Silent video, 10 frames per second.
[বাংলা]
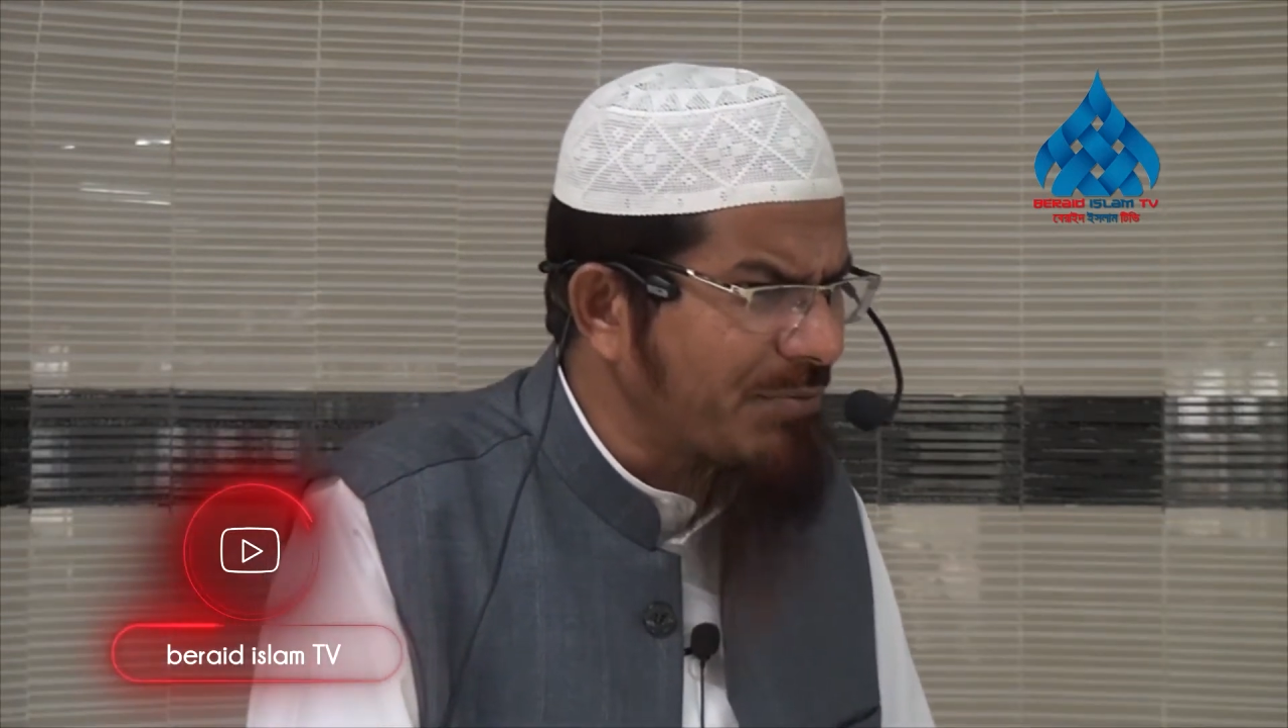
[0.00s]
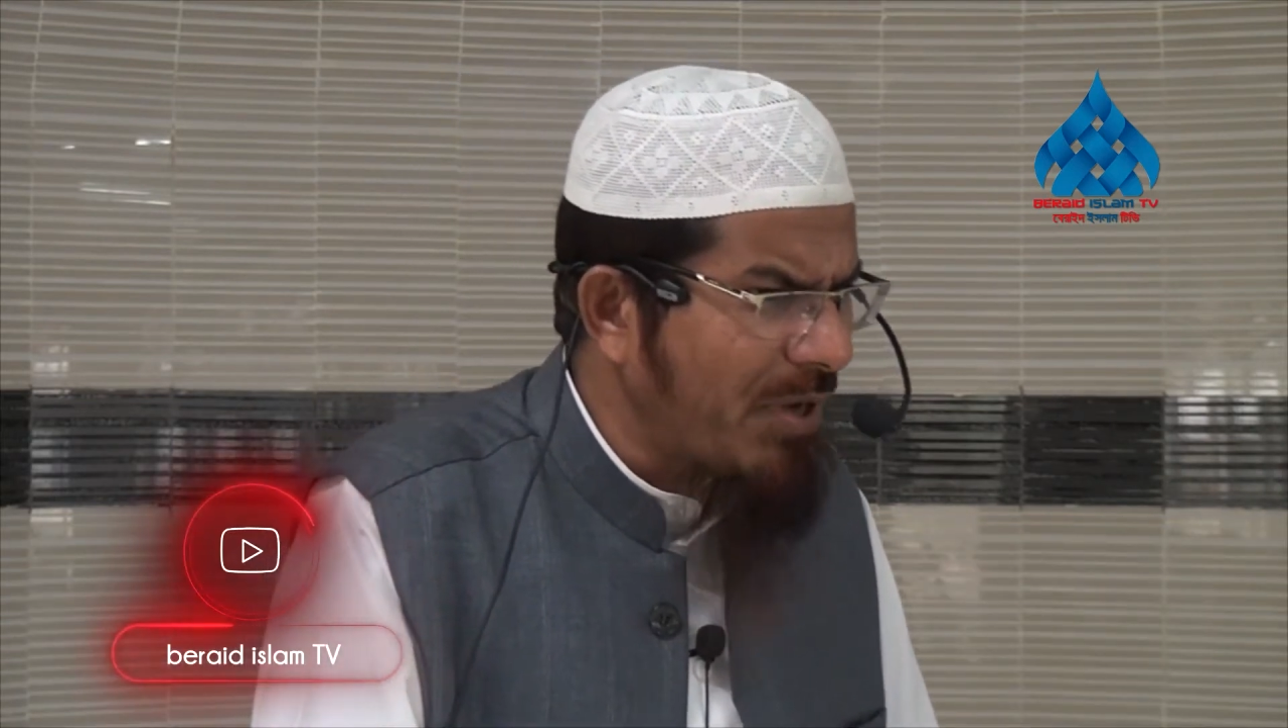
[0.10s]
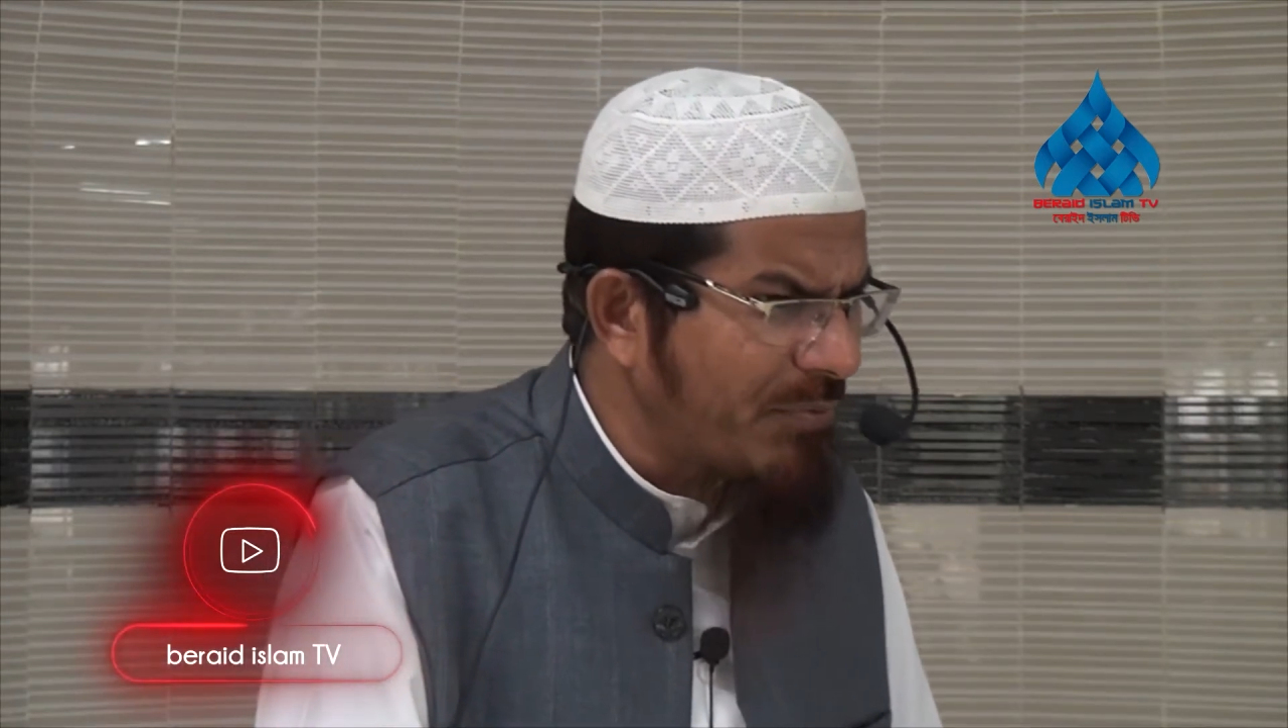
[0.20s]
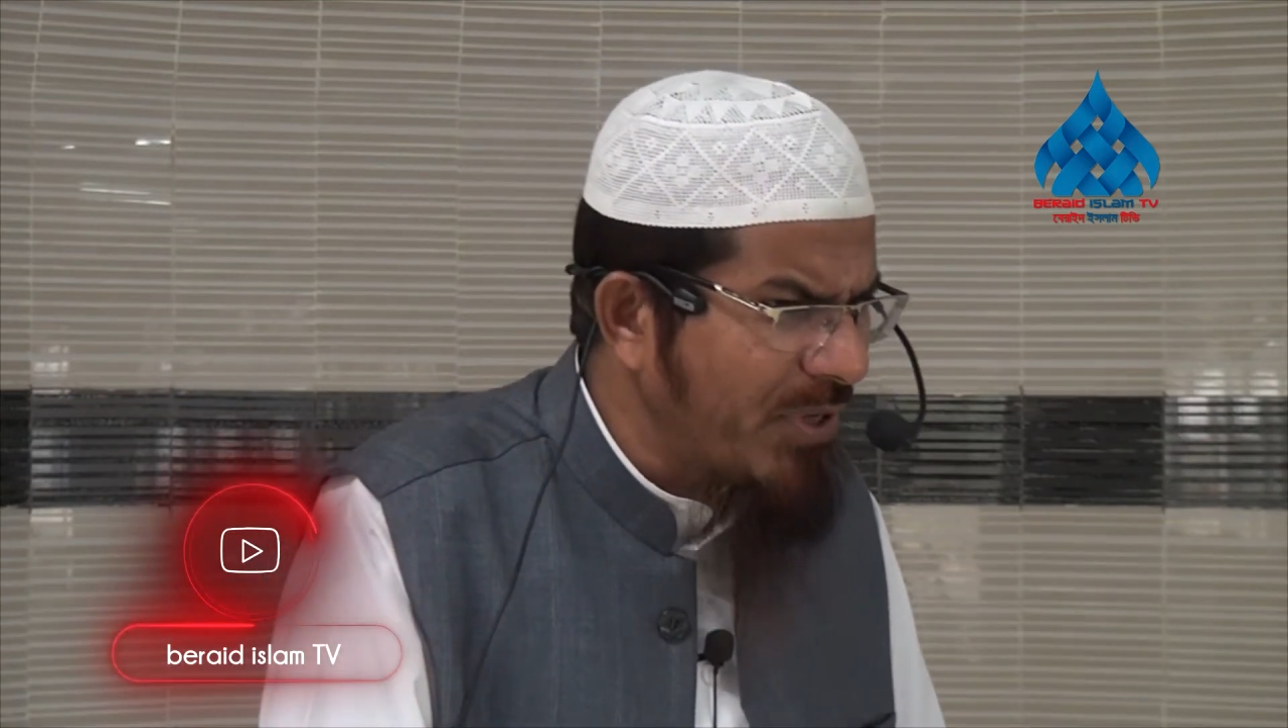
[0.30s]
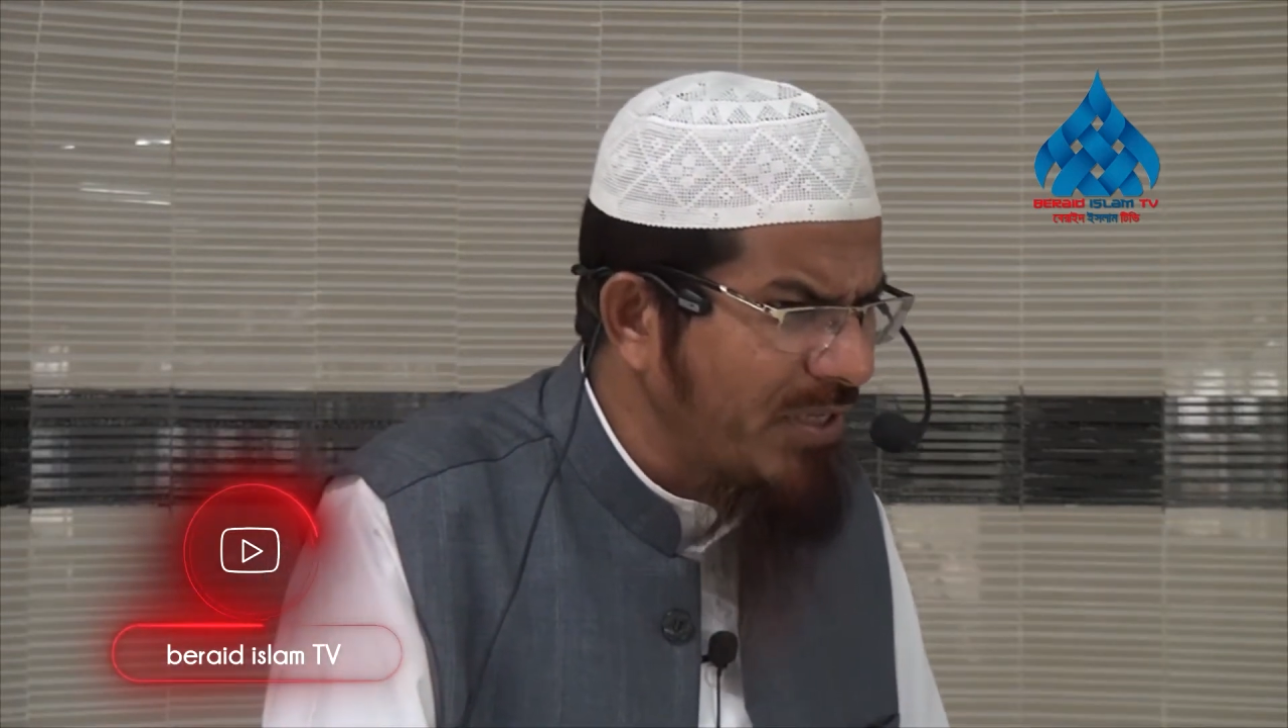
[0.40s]

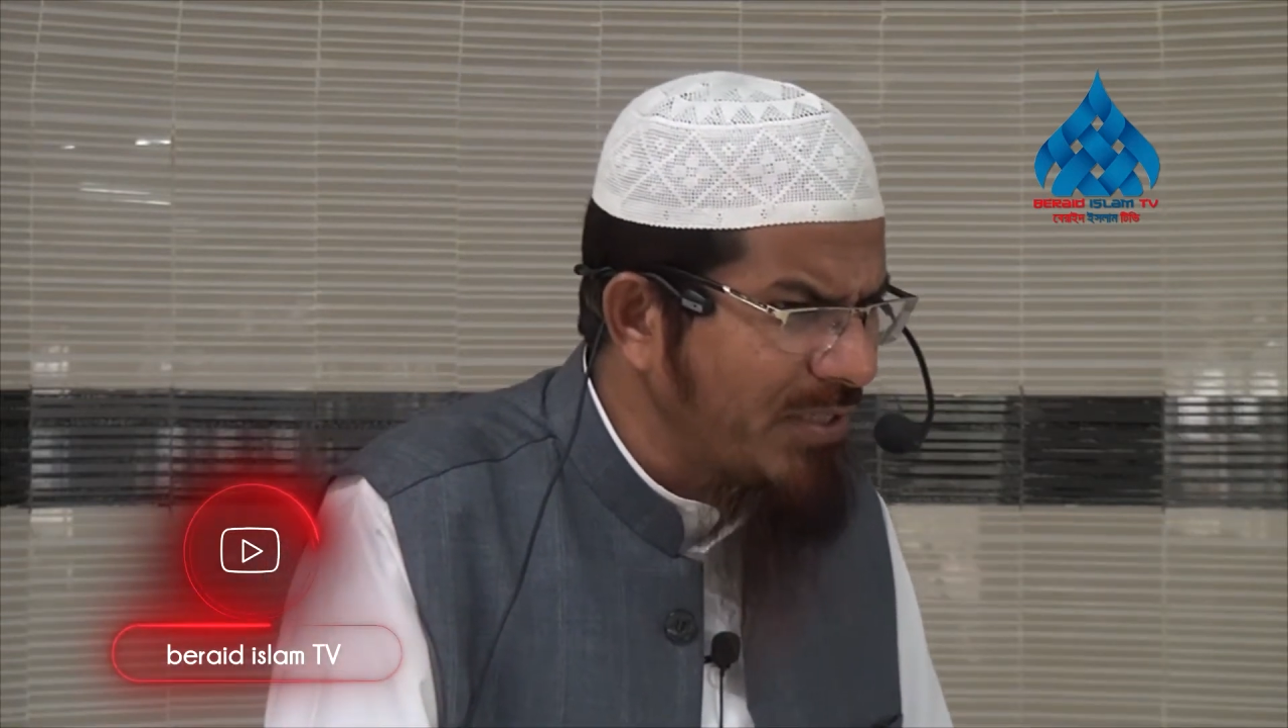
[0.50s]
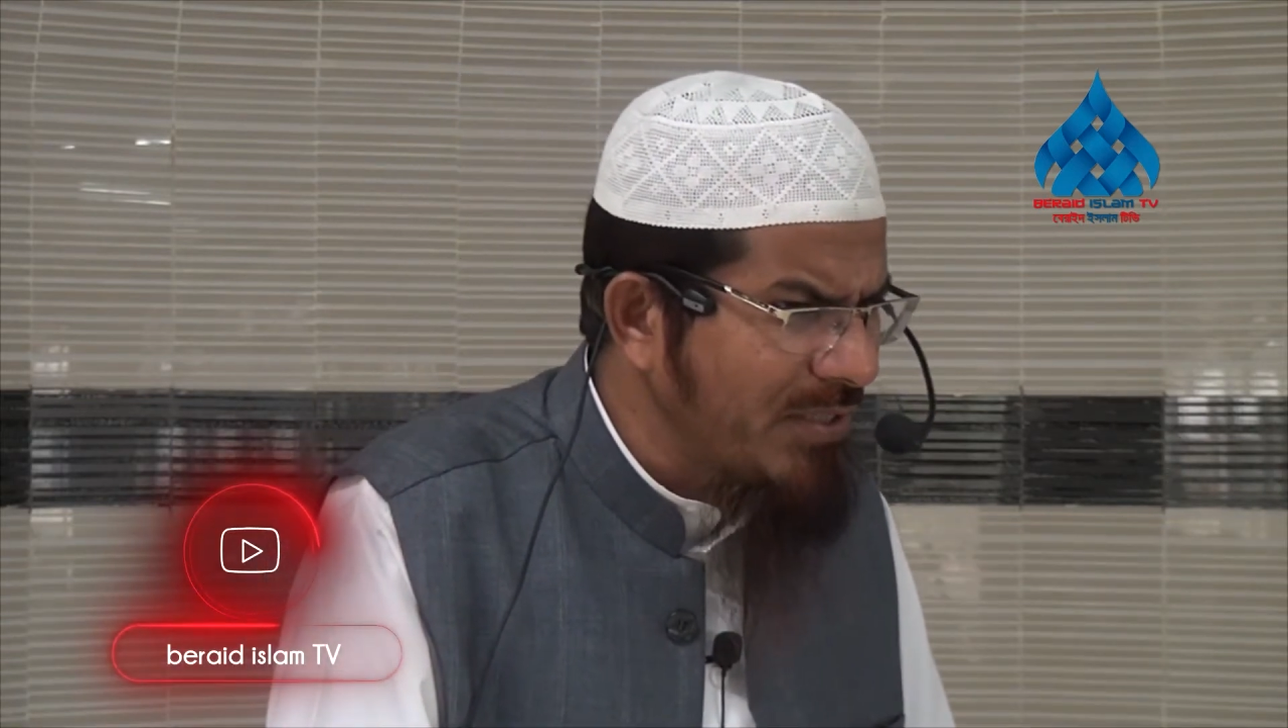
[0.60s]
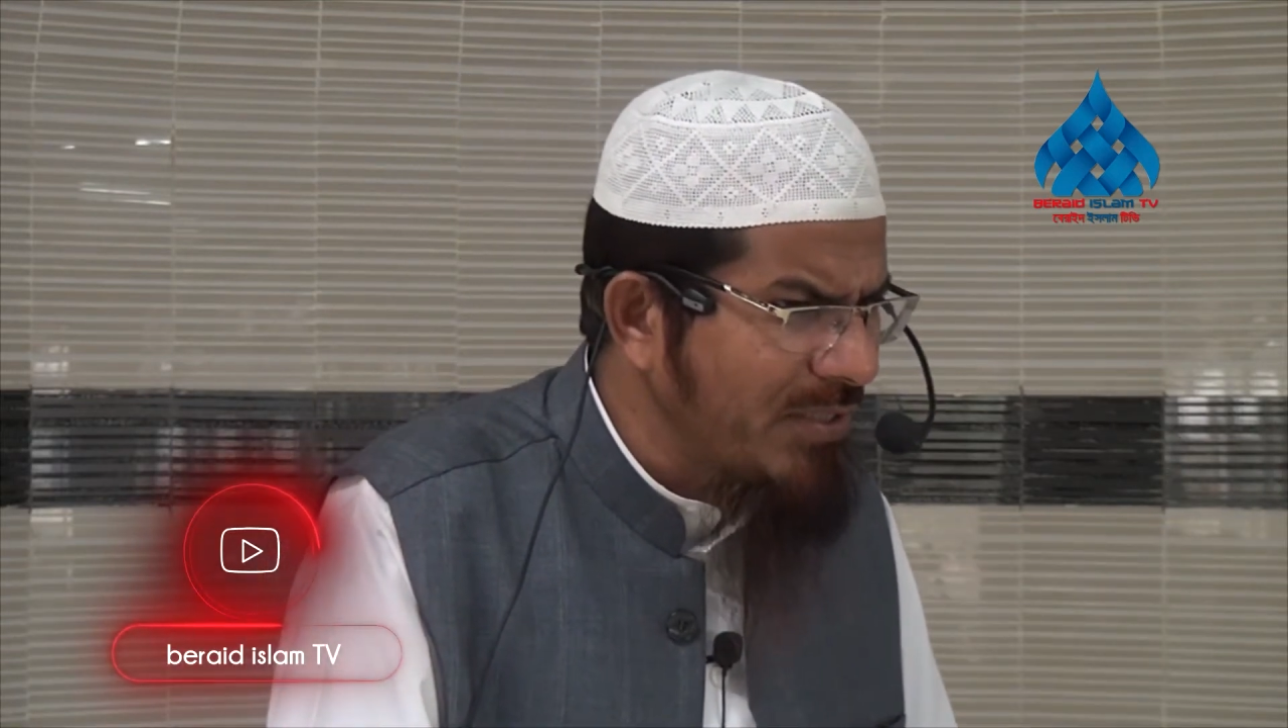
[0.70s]
সেভাবেই